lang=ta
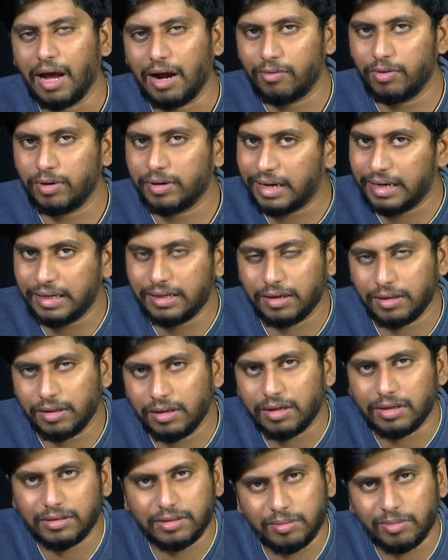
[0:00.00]
அவ்வளோ கிடைக்கிறது
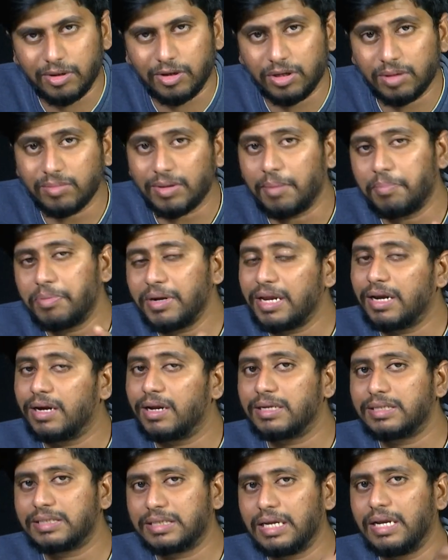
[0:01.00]
கஷ்டமாக இருக்கும் அப்படி
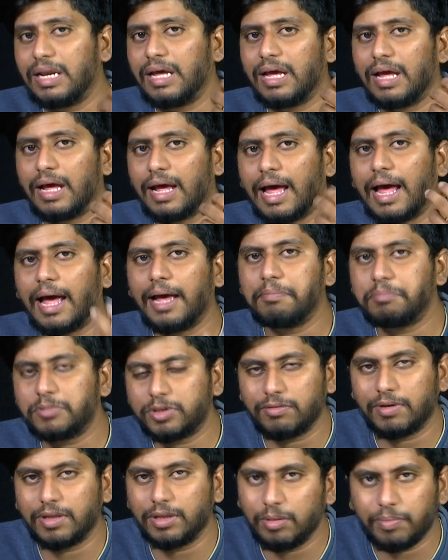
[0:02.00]
இல்லைனா சில ஆப்ஸ்
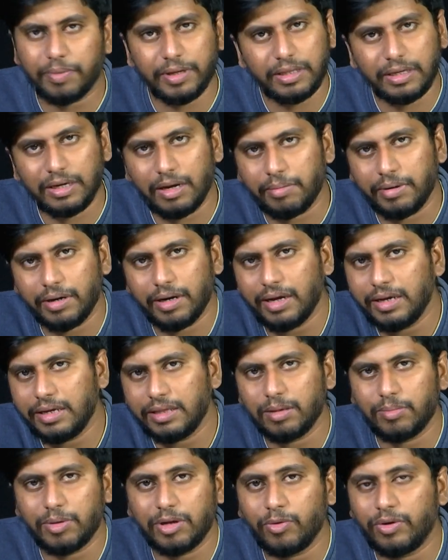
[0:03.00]
வந்து பார்த்திங்க அப்படின்னா
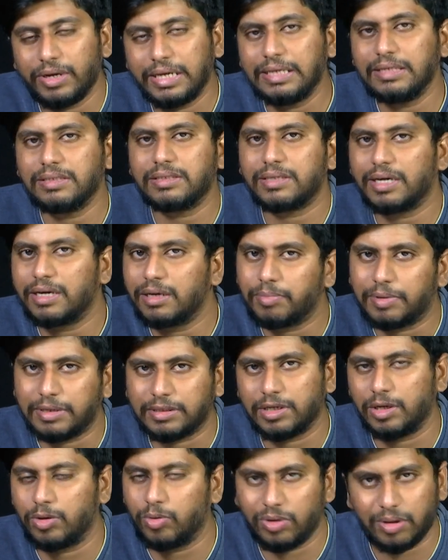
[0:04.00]
இந்த மாதிரி ஒரு இன்ஸ்டன்ட்
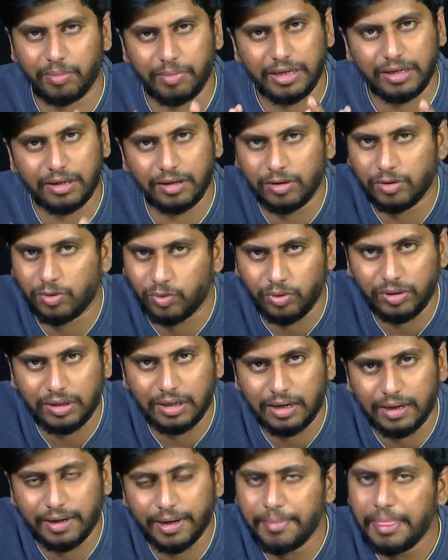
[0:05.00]
பர்சனல் லோன் அப்படிங்கிறத
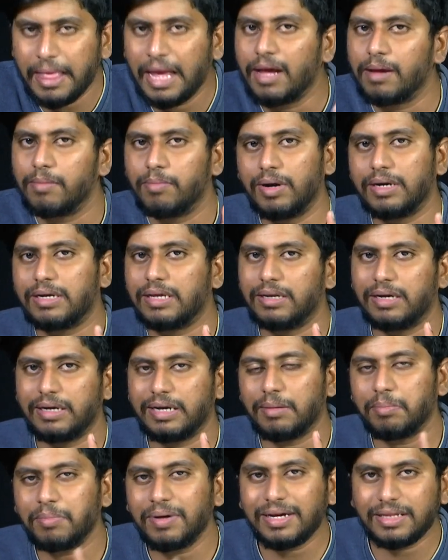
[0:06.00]
கொடுக்குறாங்க பட் அதில்
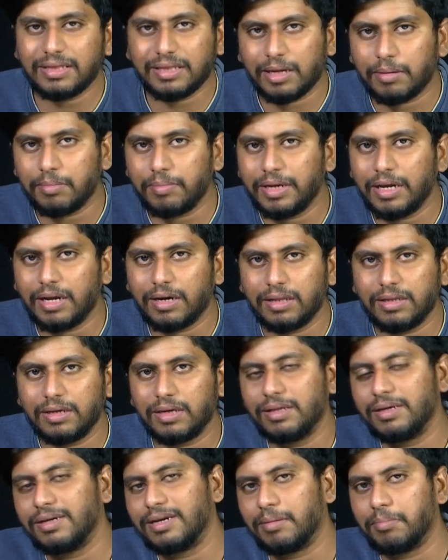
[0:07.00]
நண்பகத்தன்மையானது
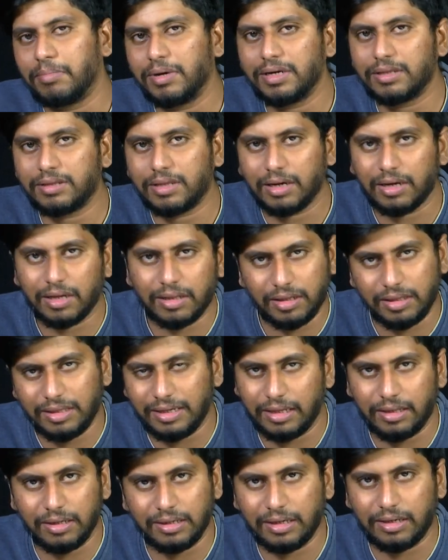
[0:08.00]
எது நம்பகத்தகாதது
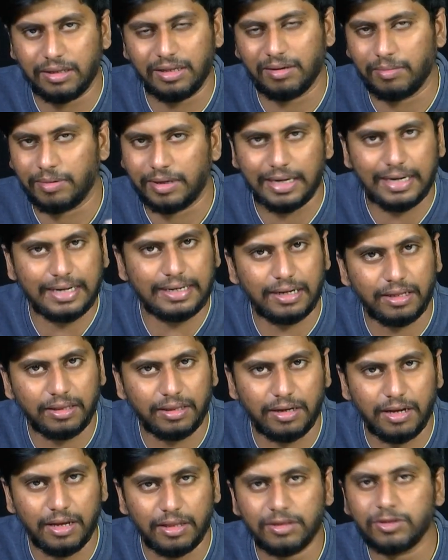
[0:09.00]
எதுங்கிறது நமக்கு கரெக்டாக
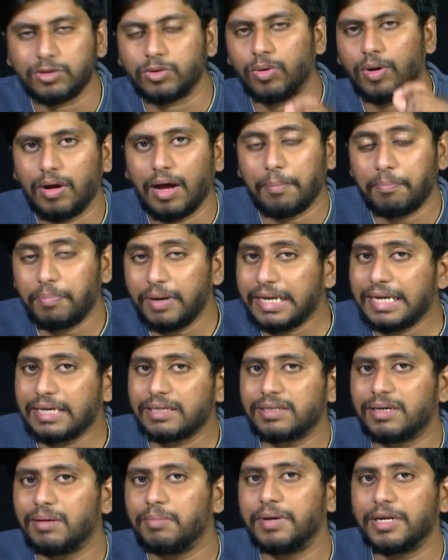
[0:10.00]
தெரியாது ஸோ
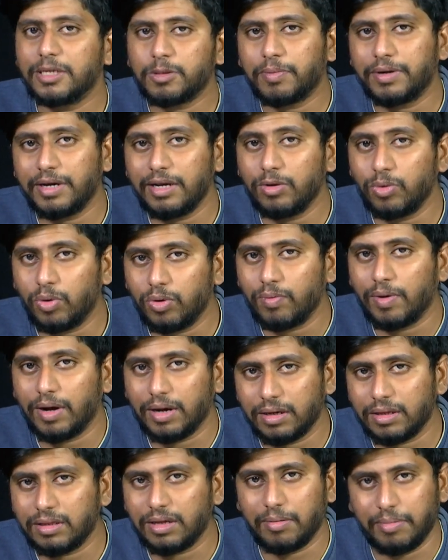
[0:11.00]
அப்ளிகேஷனை பேஸ் பண்ணி லோன்
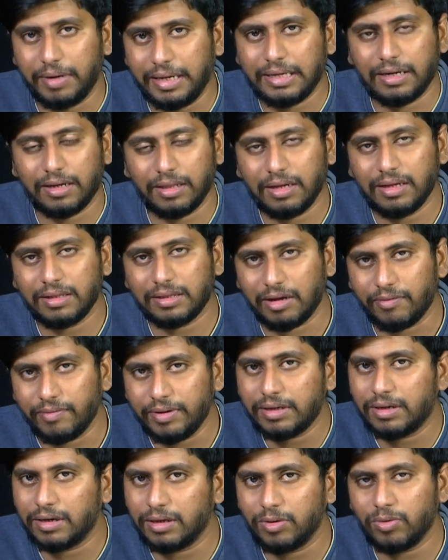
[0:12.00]
வாங்குறது அப்படிங்கிறத
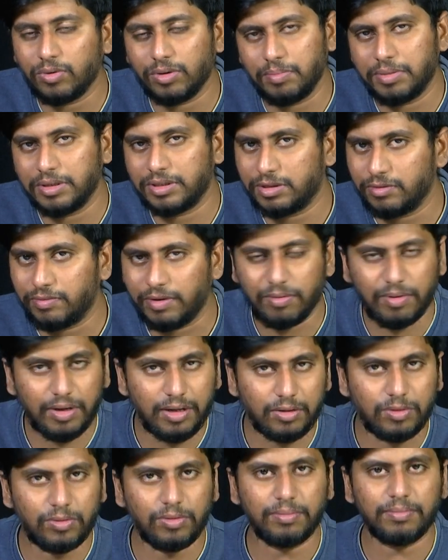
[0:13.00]
தவிர்க்கிறது ஒரு பெஸ்ட் வேவாக
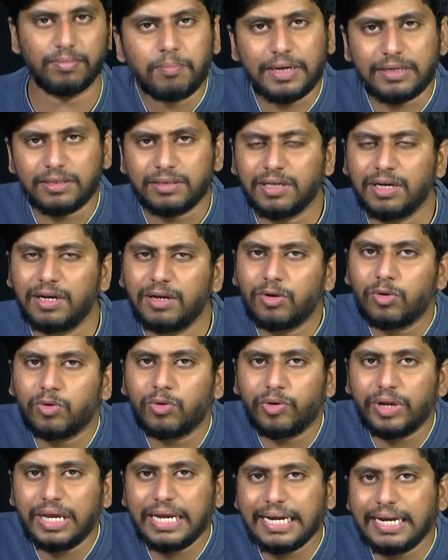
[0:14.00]
இருக்கும் பர்சனல் பர்சனல்
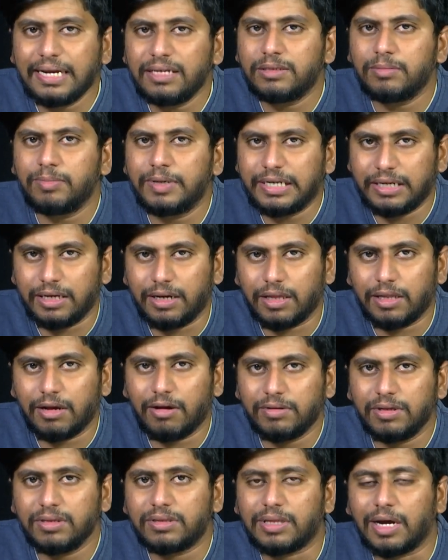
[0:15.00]
லோனுடைய எலிஜிபிலிட்டி
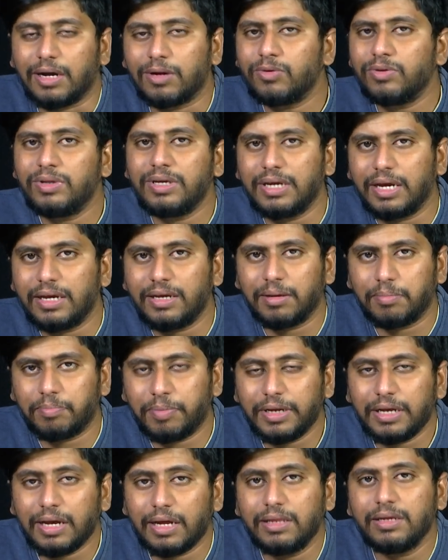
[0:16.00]
அதாவது தகுதியை
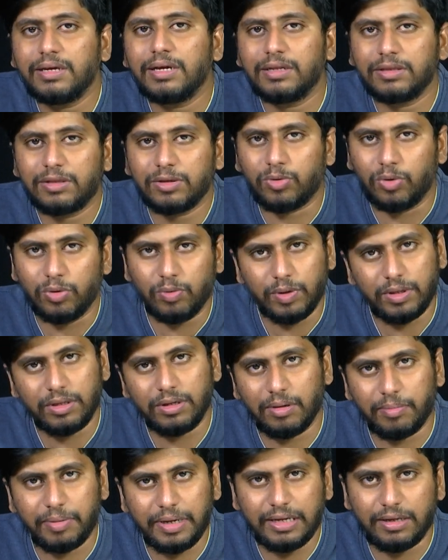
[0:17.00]
எப்படி அதிகரித்து கொள்வது
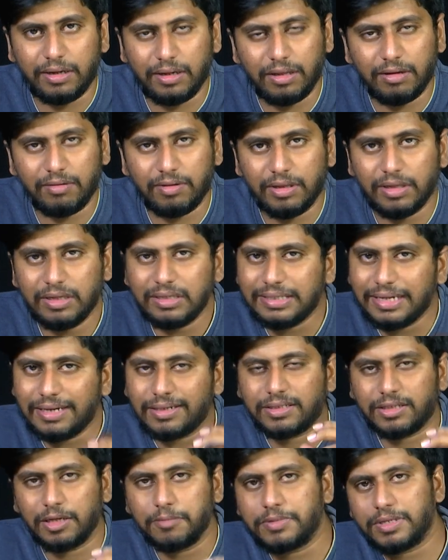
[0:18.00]
அப்படிங்கிறத வந்து சில
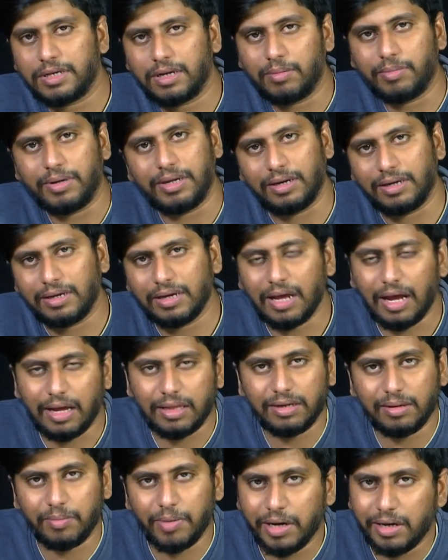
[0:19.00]
ஸ்டெப்ஸ் எல்லாமே இருக்குது
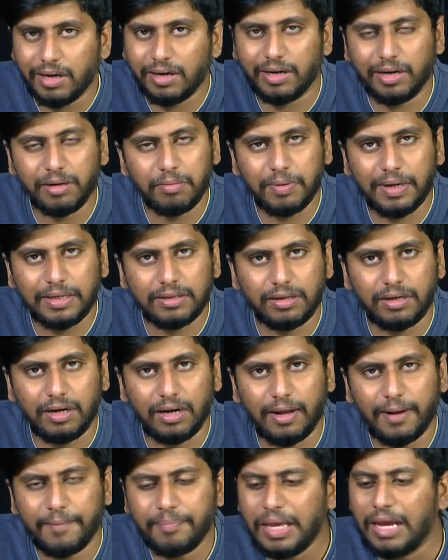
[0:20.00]
அது நம்ம என்னென்னு
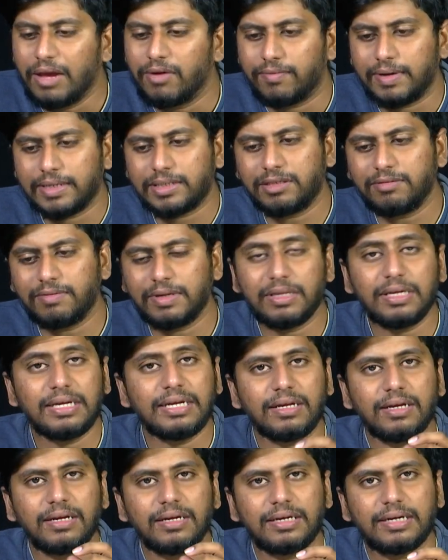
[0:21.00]
பார்த்துடலாம் ஃபஸ்ட்டு வந்து
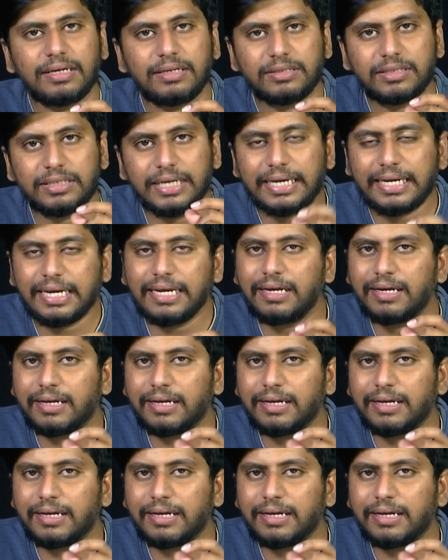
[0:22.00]
செக்கிங்